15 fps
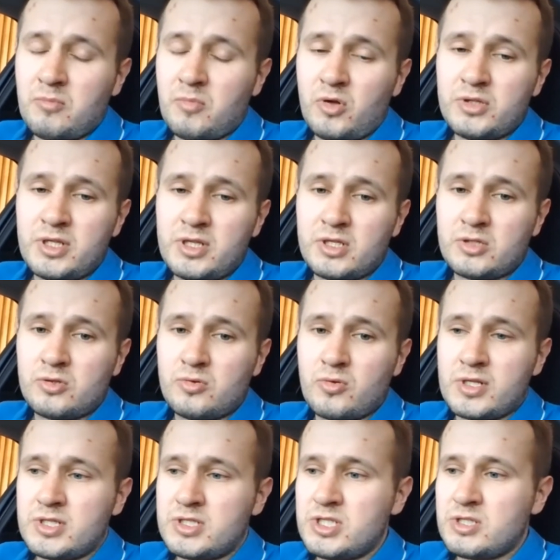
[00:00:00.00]
model,
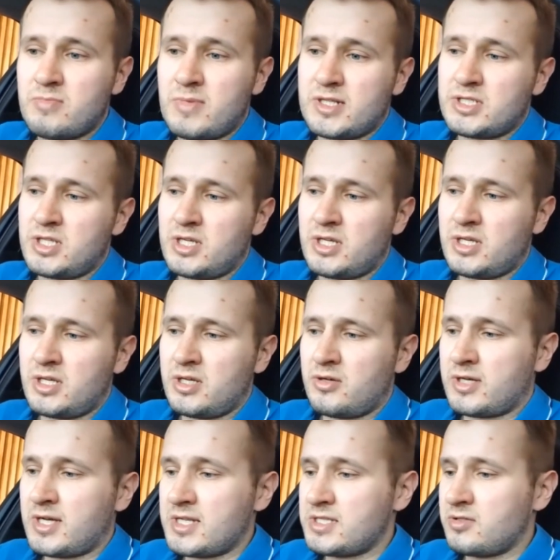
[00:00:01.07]
który dziś macie
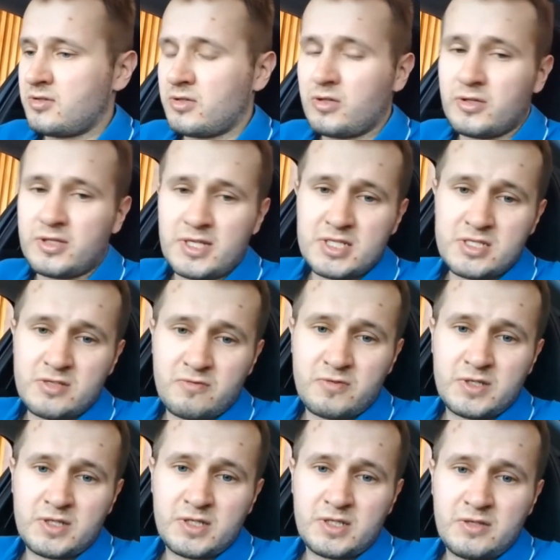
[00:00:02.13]
okazję oglądać
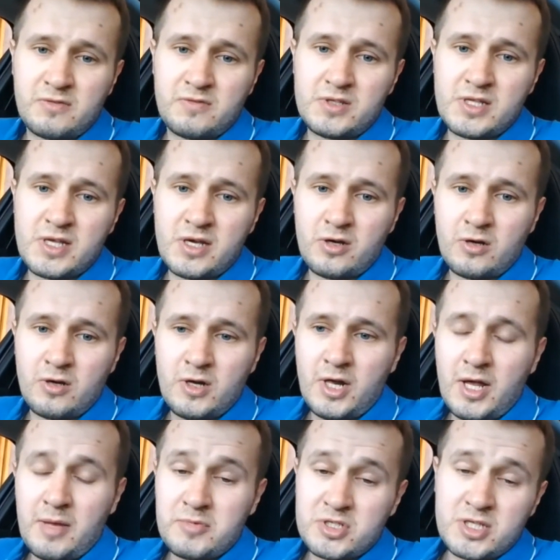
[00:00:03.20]
w tym wideo,
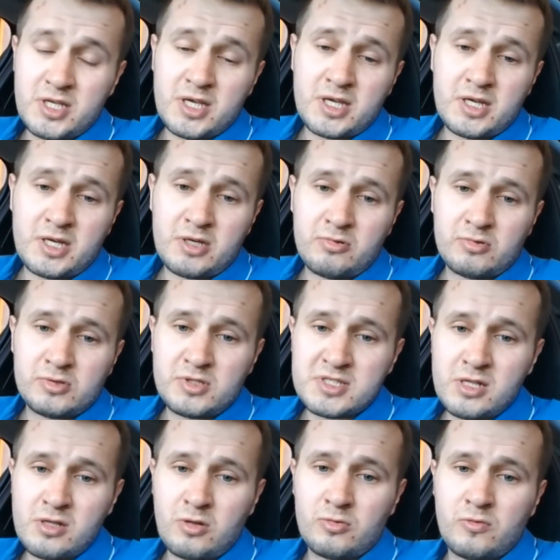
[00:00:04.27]
przyjechał do
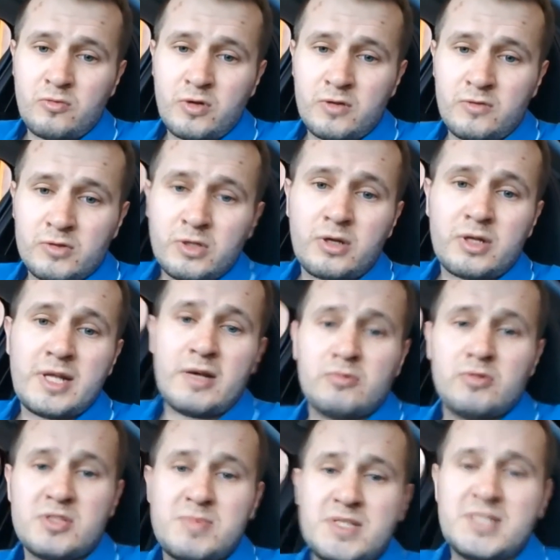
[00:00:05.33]
salonu Volvo Nord
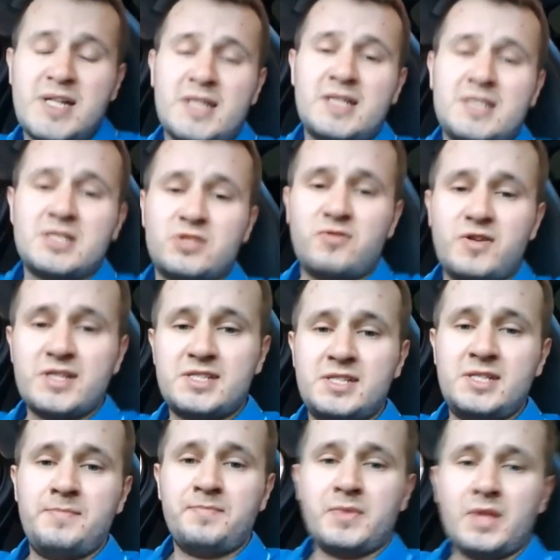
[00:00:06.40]
Auto specjalnie ze
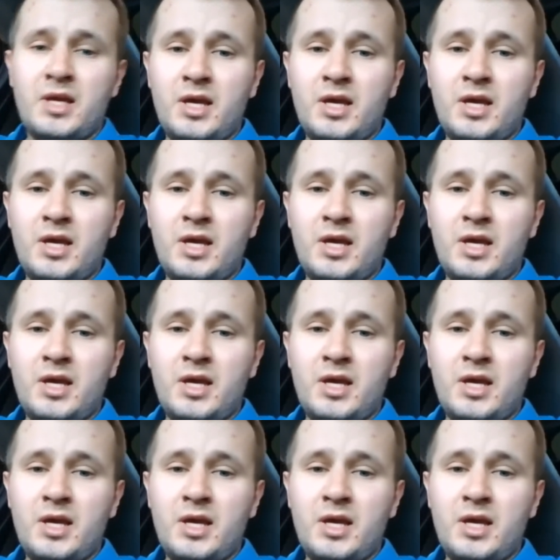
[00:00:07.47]
Szwecji